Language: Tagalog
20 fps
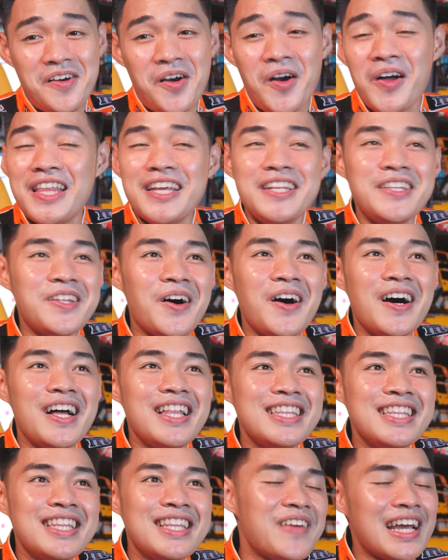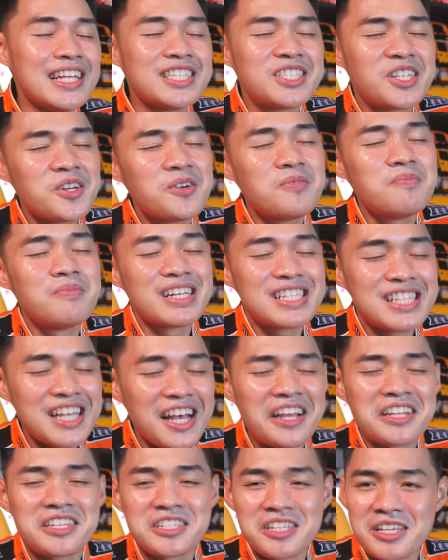All in all, medyo
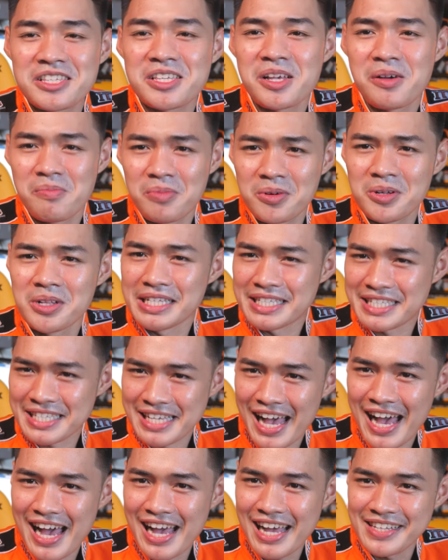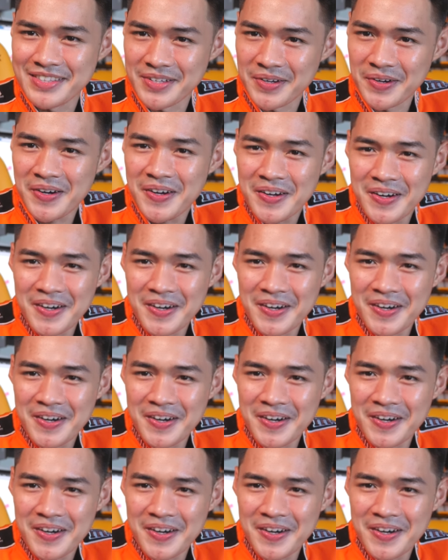masakit siya sa bulsa, no?